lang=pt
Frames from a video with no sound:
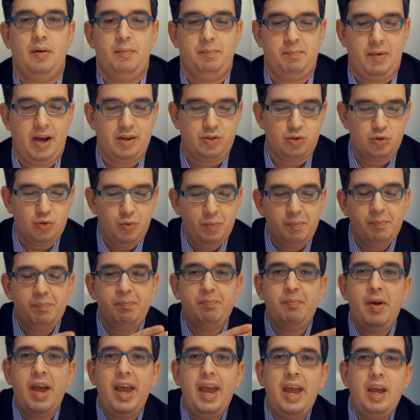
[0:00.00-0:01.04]
Mas no
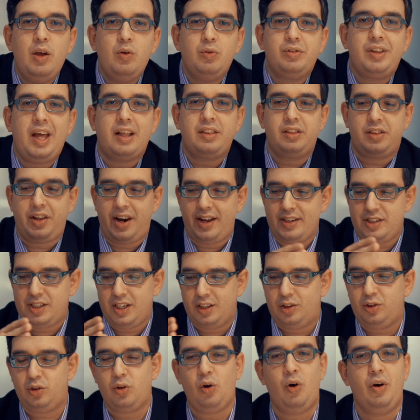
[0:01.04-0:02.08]
meio da
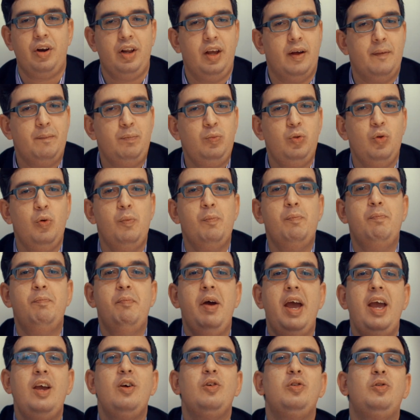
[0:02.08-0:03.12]
trajetória, no
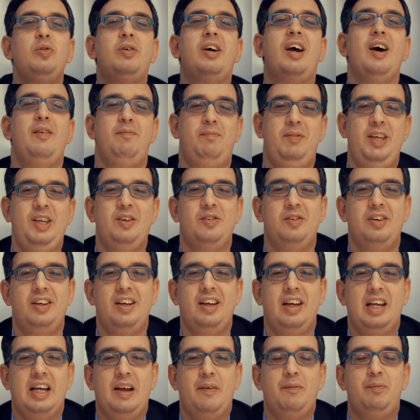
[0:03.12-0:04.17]
meio do caminho,
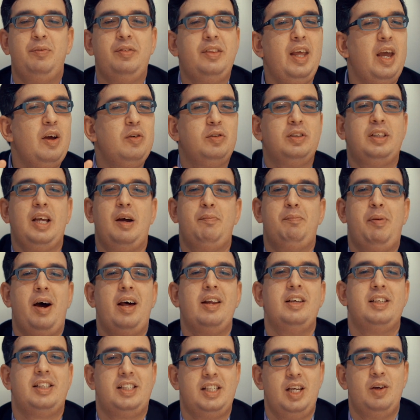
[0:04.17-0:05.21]
Deus
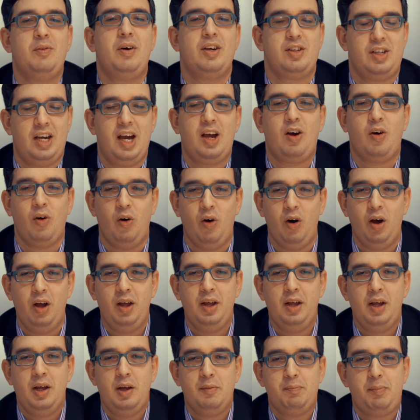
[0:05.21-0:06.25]
apareceu a Jacó
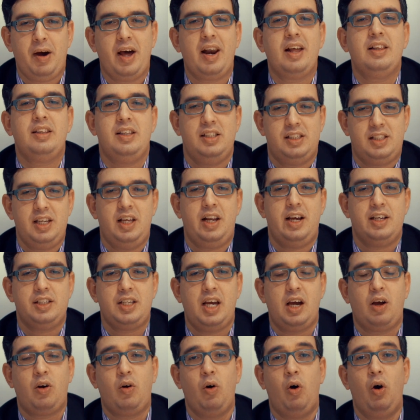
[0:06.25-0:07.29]
para dizer a
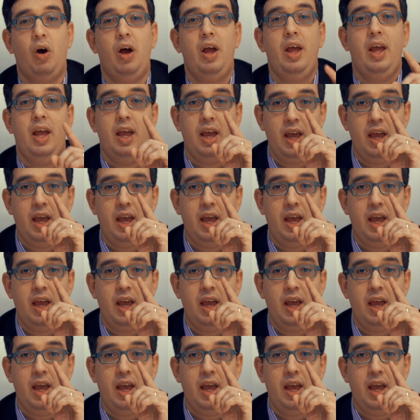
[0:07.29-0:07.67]
Jacó: